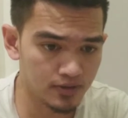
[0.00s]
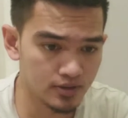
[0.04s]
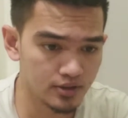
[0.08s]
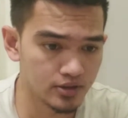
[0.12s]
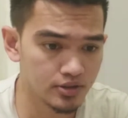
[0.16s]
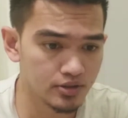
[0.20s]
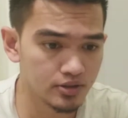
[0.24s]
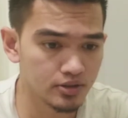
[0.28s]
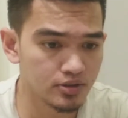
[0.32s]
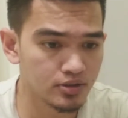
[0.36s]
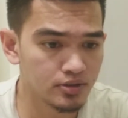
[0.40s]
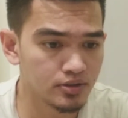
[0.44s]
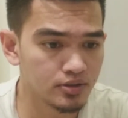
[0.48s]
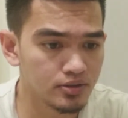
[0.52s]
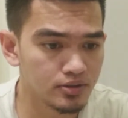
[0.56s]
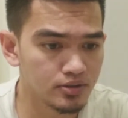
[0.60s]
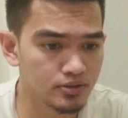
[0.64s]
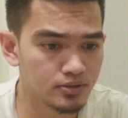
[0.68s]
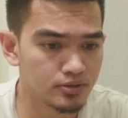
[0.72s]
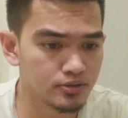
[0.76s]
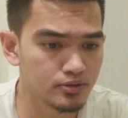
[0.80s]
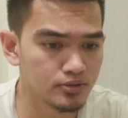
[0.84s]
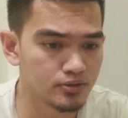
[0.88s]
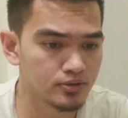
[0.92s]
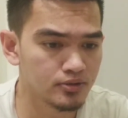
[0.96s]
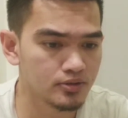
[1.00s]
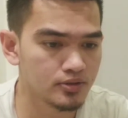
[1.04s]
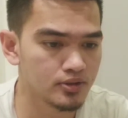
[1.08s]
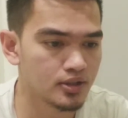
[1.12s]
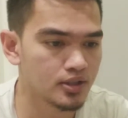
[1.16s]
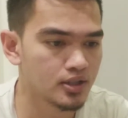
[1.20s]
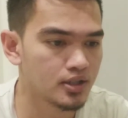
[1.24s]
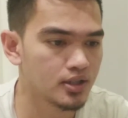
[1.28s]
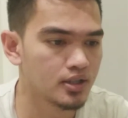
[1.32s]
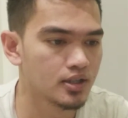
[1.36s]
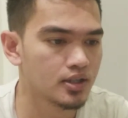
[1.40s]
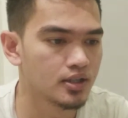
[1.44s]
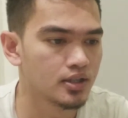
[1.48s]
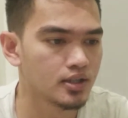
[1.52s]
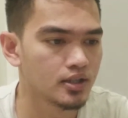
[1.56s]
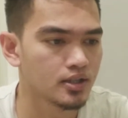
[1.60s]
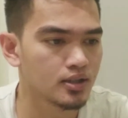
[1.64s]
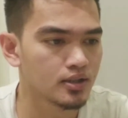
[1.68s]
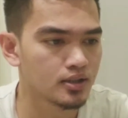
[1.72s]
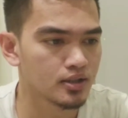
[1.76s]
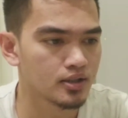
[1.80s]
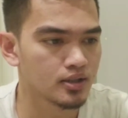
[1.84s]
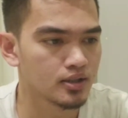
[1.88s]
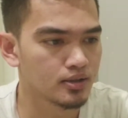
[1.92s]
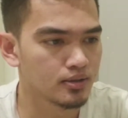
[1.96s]
itong
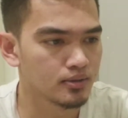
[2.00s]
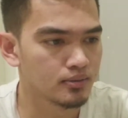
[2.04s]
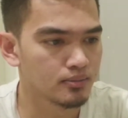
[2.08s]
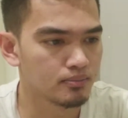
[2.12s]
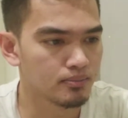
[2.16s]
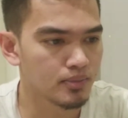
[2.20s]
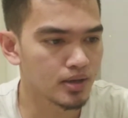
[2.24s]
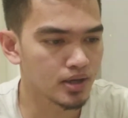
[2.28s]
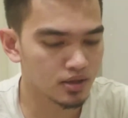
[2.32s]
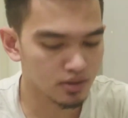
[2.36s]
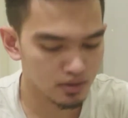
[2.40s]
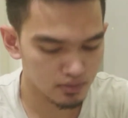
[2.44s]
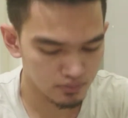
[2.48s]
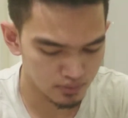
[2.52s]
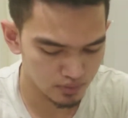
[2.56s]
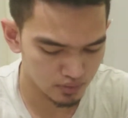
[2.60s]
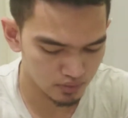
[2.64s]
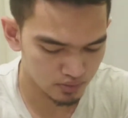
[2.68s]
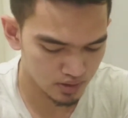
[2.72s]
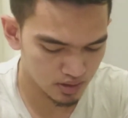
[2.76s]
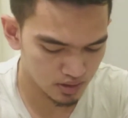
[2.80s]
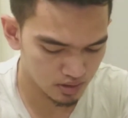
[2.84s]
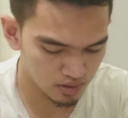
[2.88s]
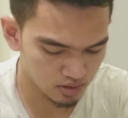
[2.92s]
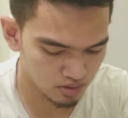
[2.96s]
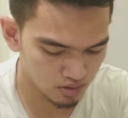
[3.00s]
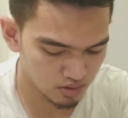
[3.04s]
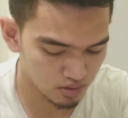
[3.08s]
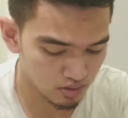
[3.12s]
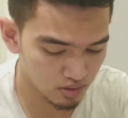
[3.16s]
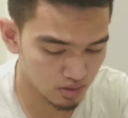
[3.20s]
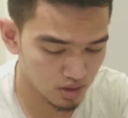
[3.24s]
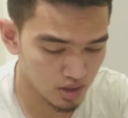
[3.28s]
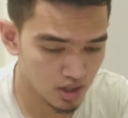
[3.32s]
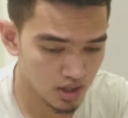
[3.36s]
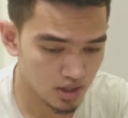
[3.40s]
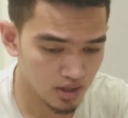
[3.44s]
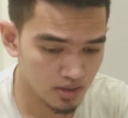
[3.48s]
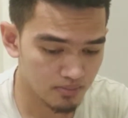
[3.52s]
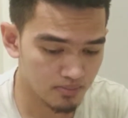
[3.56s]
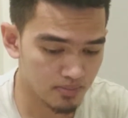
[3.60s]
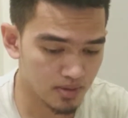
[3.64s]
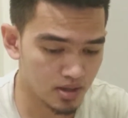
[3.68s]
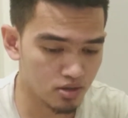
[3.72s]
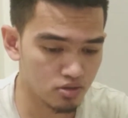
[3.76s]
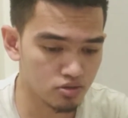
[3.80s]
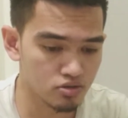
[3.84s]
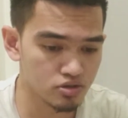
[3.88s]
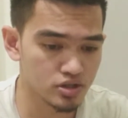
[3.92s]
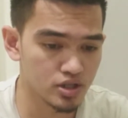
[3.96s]
microphone na to,
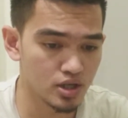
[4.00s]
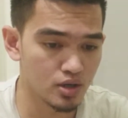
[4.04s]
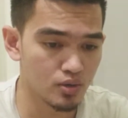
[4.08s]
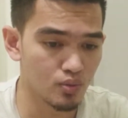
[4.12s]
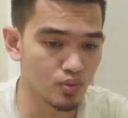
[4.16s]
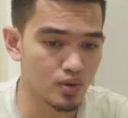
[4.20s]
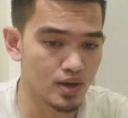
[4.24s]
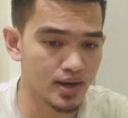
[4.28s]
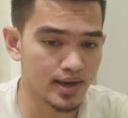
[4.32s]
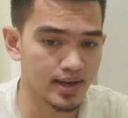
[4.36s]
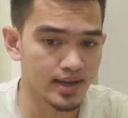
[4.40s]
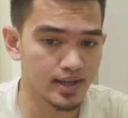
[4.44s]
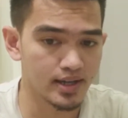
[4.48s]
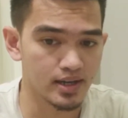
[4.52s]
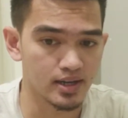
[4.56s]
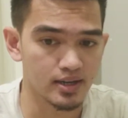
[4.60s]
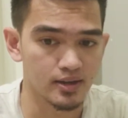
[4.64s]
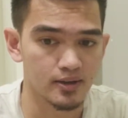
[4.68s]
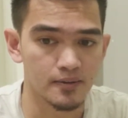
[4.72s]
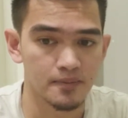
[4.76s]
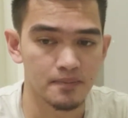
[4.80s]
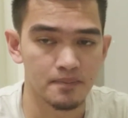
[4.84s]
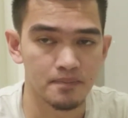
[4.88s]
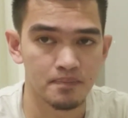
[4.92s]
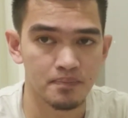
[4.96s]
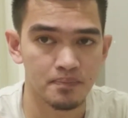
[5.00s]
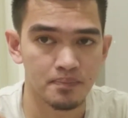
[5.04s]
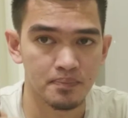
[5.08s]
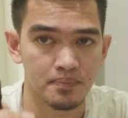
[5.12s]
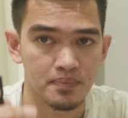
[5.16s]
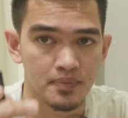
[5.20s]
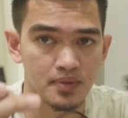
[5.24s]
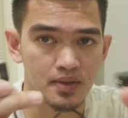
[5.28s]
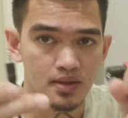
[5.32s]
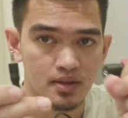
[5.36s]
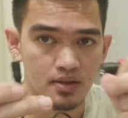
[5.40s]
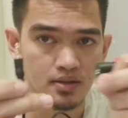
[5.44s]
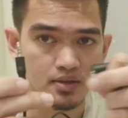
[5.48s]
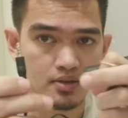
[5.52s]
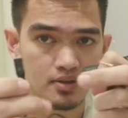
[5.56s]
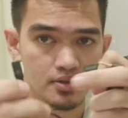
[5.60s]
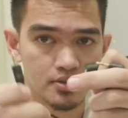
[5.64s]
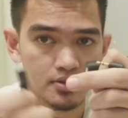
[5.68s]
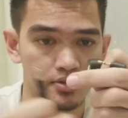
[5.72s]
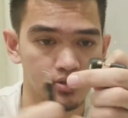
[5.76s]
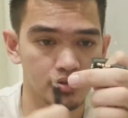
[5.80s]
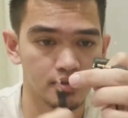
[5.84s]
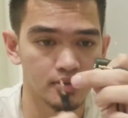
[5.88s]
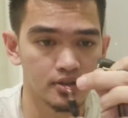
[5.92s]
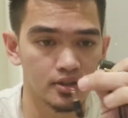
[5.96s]
meron siyang wire.
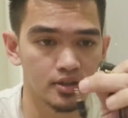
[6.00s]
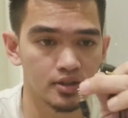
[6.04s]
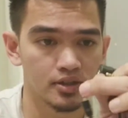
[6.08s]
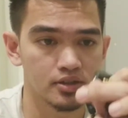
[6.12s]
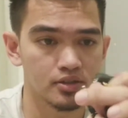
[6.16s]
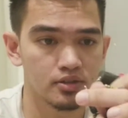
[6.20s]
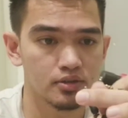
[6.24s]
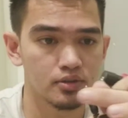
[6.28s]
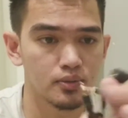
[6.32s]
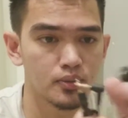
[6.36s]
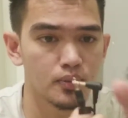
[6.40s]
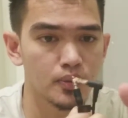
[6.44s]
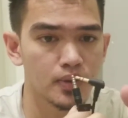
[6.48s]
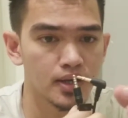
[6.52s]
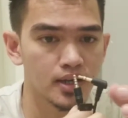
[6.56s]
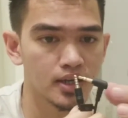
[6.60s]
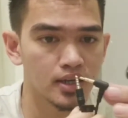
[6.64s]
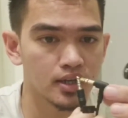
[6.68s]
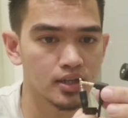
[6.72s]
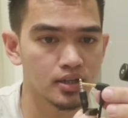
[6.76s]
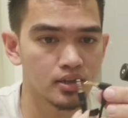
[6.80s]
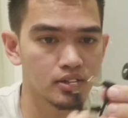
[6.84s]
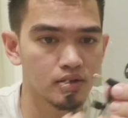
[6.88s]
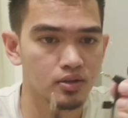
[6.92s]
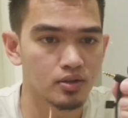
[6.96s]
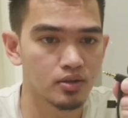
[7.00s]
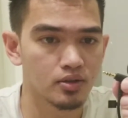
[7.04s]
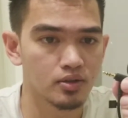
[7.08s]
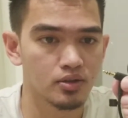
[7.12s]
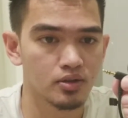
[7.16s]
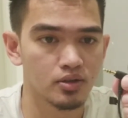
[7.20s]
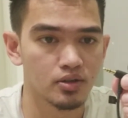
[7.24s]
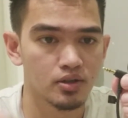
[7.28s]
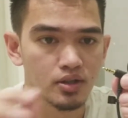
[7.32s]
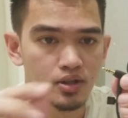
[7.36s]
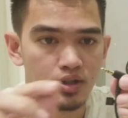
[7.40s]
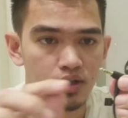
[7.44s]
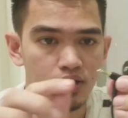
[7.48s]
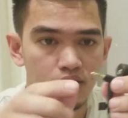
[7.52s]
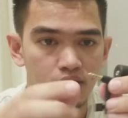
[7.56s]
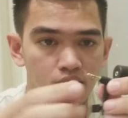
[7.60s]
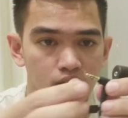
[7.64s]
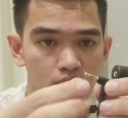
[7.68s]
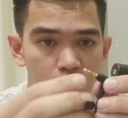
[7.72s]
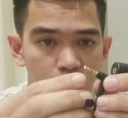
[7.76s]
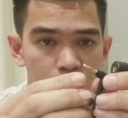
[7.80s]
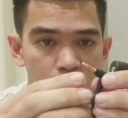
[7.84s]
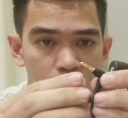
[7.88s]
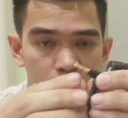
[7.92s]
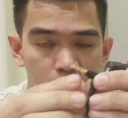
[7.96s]
Yun. Itong wire na to,
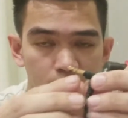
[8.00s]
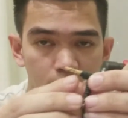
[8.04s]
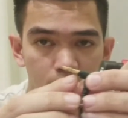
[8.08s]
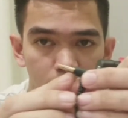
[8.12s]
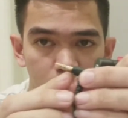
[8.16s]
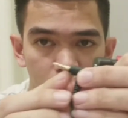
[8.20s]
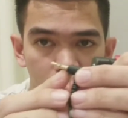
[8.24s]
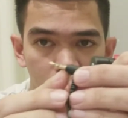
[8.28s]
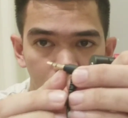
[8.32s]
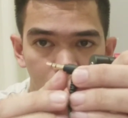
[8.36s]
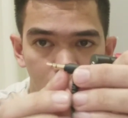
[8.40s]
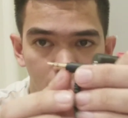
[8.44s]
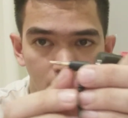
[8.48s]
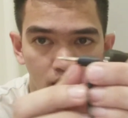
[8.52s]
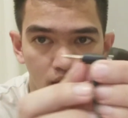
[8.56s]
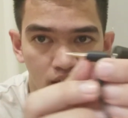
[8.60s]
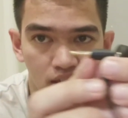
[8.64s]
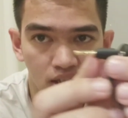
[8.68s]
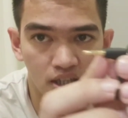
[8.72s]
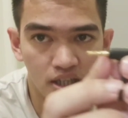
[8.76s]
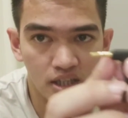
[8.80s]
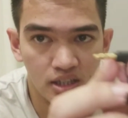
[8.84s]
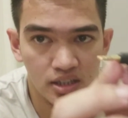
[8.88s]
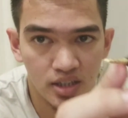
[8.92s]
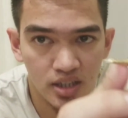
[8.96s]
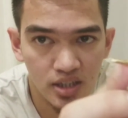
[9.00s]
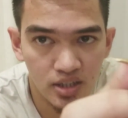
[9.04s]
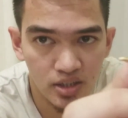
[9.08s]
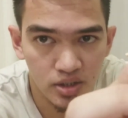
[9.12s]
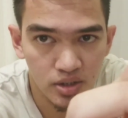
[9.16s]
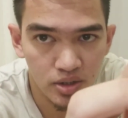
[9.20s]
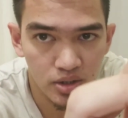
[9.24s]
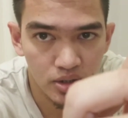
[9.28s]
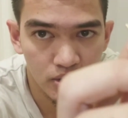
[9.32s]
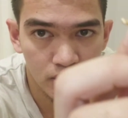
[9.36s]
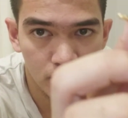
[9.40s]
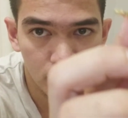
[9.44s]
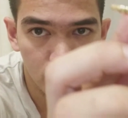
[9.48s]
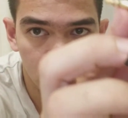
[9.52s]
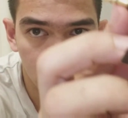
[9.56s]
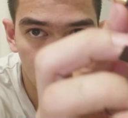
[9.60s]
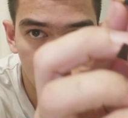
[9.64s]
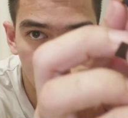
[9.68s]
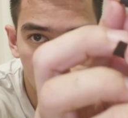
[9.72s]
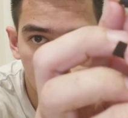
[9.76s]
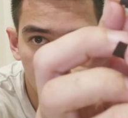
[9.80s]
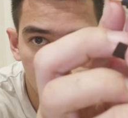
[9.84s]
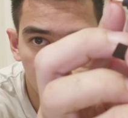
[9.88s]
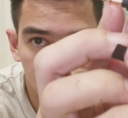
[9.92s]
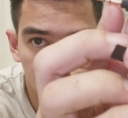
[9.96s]
kapag nakikita nyo,
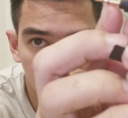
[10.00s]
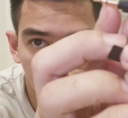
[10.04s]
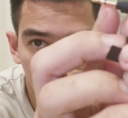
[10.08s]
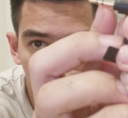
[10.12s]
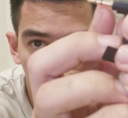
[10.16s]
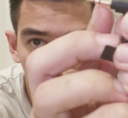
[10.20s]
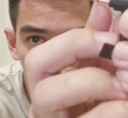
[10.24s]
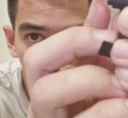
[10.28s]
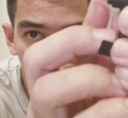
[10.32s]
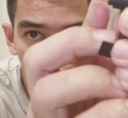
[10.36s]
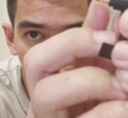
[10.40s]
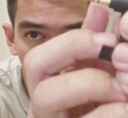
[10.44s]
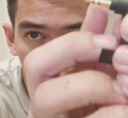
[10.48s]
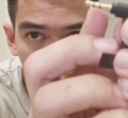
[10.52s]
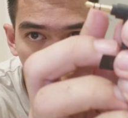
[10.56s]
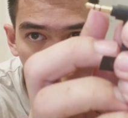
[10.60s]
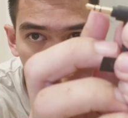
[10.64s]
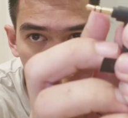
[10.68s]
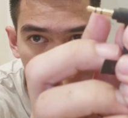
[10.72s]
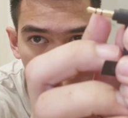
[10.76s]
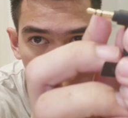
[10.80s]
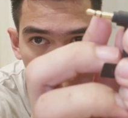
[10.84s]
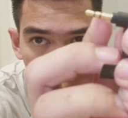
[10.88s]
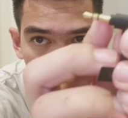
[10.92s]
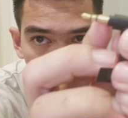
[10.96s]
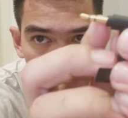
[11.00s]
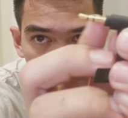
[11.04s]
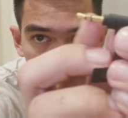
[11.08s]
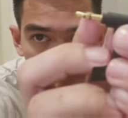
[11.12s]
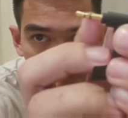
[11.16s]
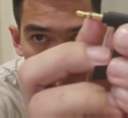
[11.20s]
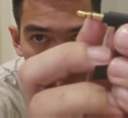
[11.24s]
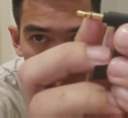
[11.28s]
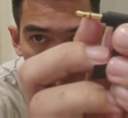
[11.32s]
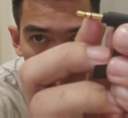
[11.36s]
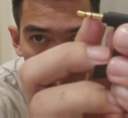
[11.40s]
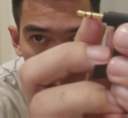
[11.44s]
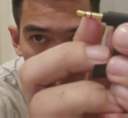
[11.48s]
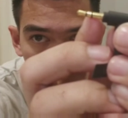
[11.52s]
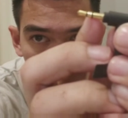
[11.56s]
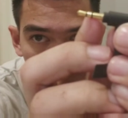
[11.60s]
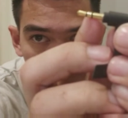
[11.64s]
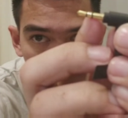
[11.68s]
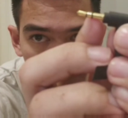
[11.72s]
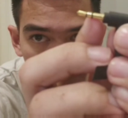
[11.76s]
dalawa yung line.